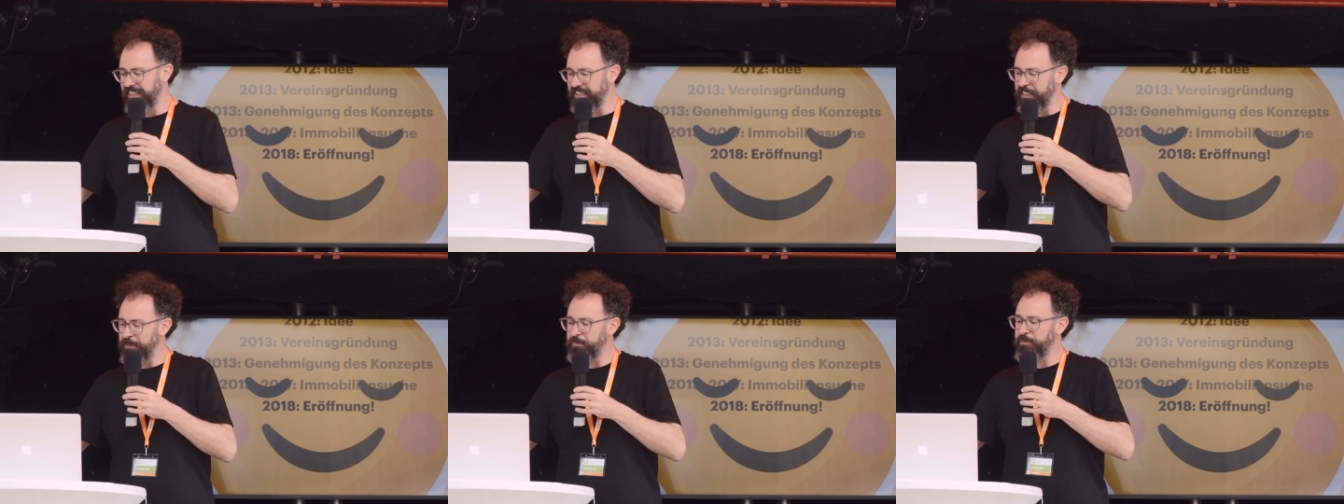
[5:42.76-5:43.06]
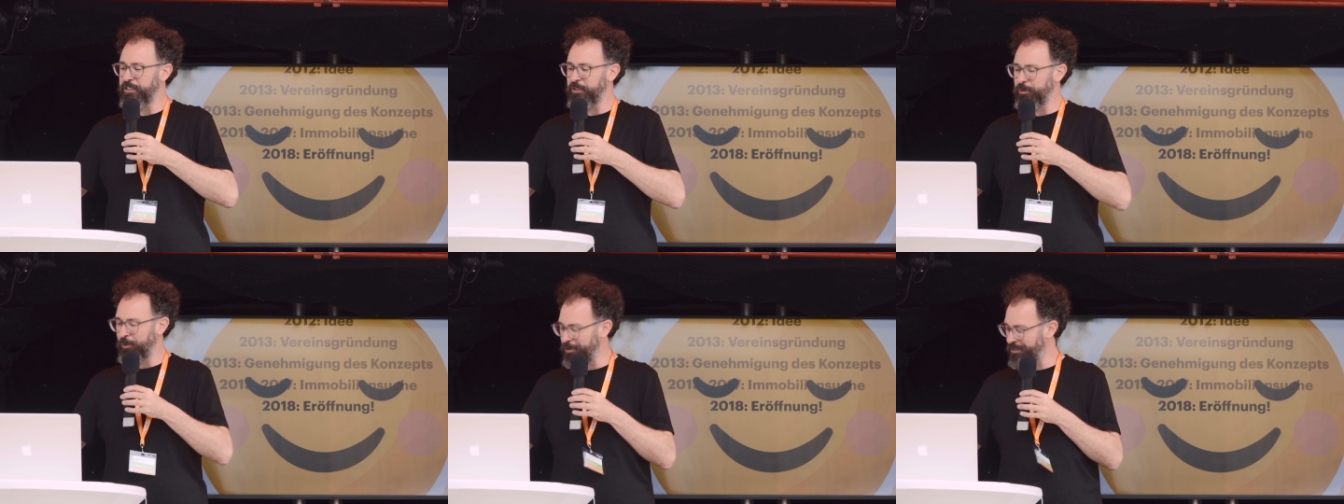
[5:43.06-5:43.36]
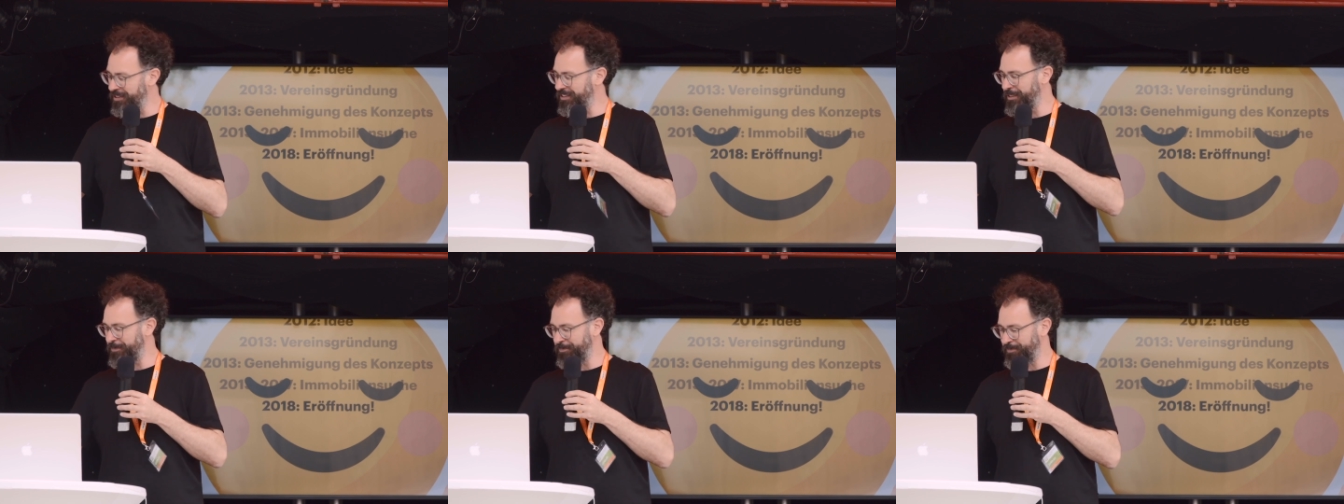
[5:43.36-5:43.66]
Jetzt gibt es ihn
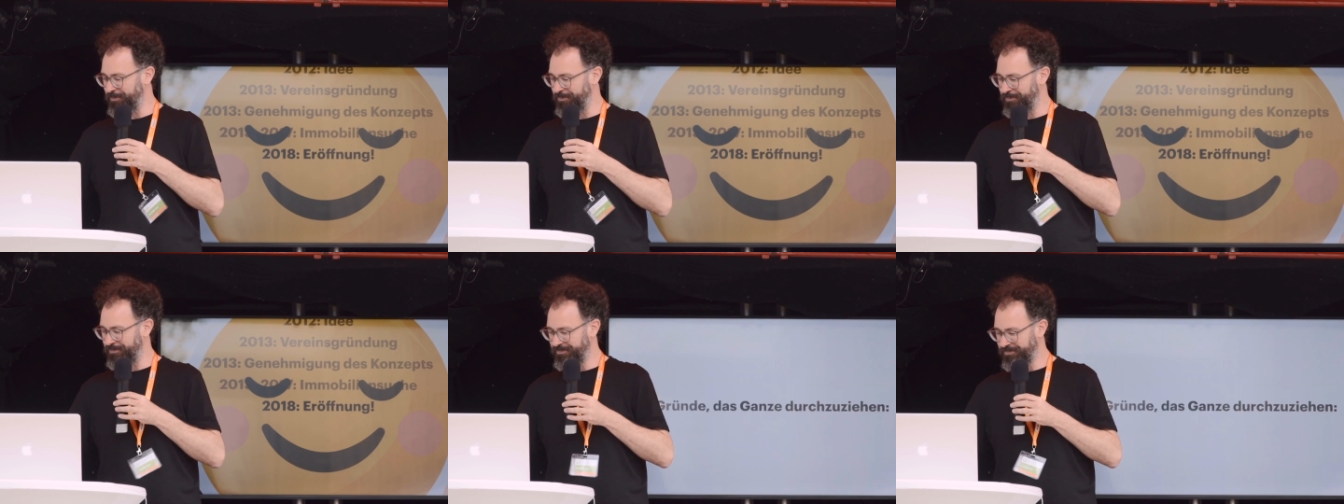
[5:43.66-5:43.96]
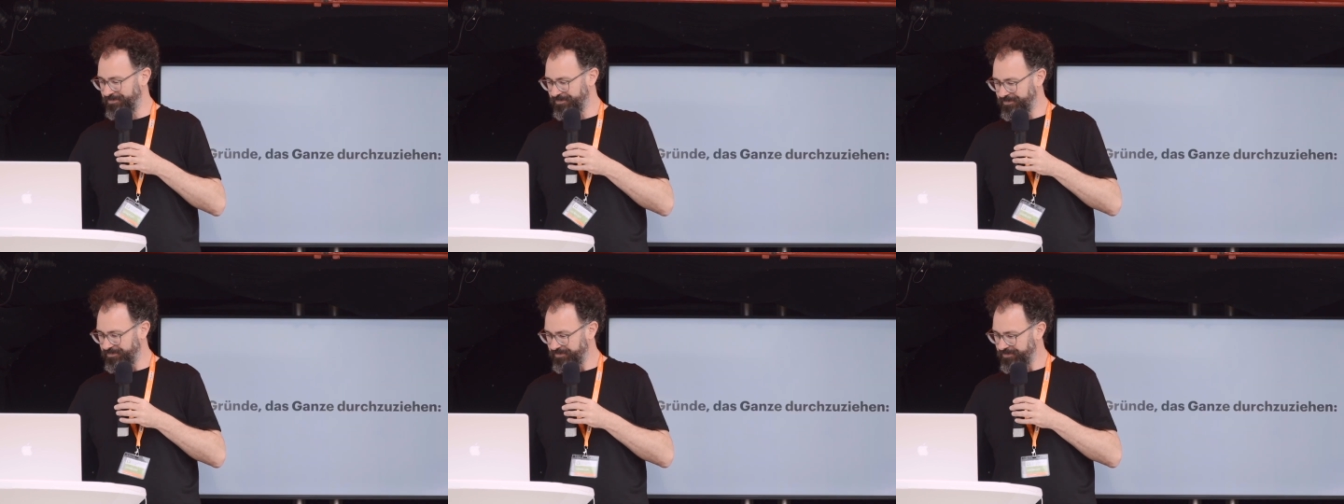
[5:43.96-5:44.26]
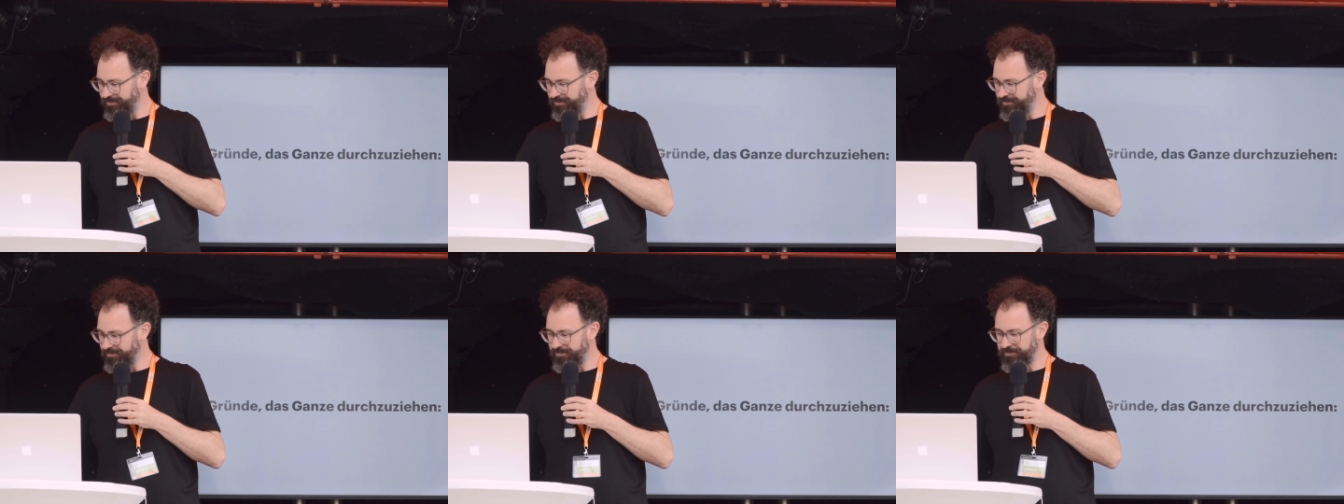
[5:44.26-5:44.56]
trotzdem.
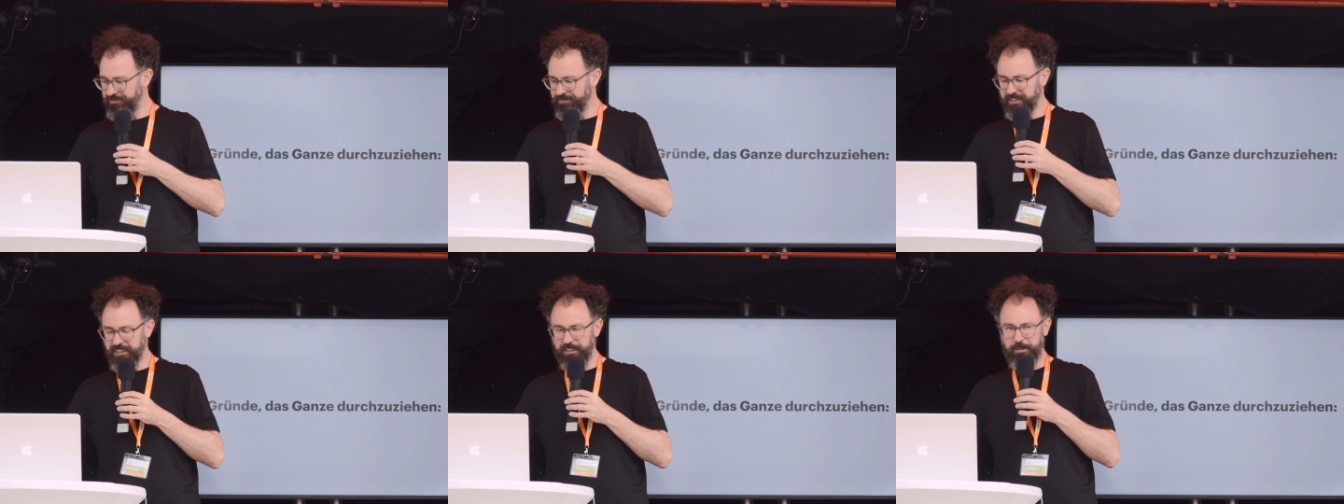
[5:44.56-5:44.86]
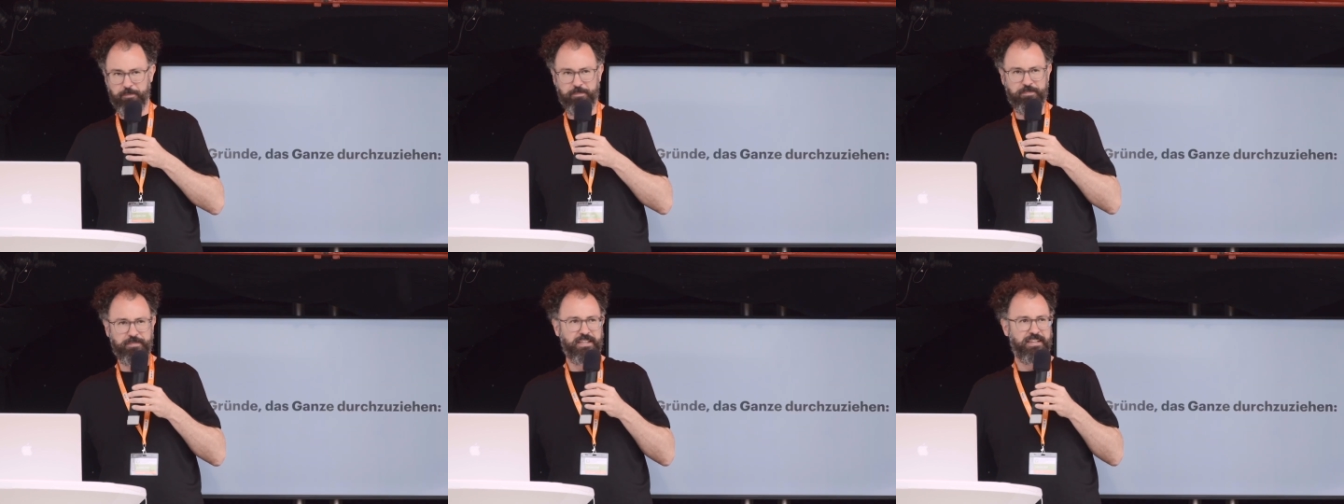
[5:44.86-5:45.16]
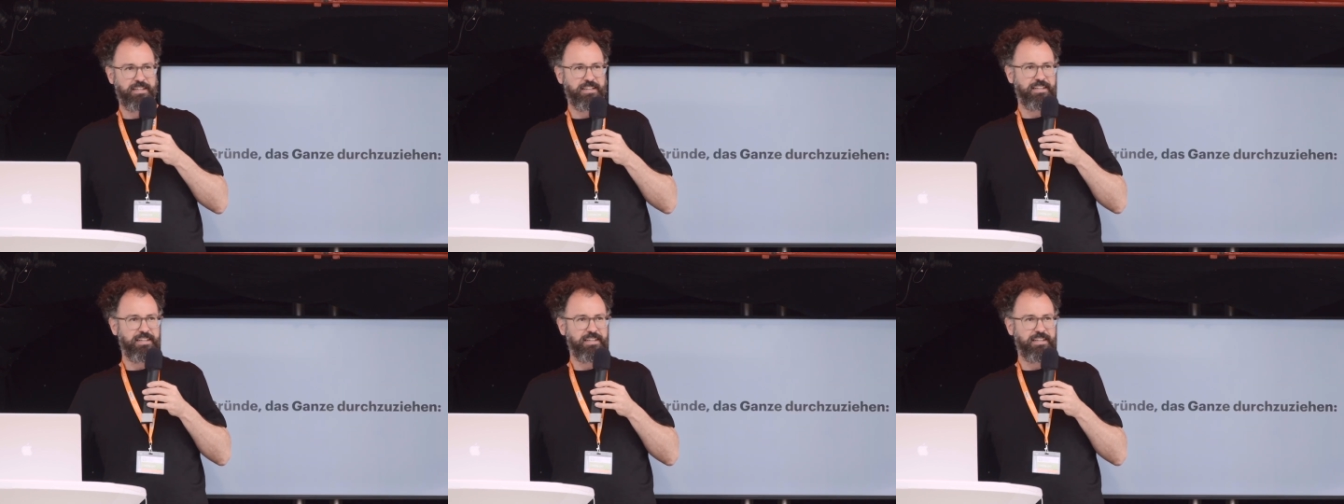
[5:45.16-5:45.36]
Ähm,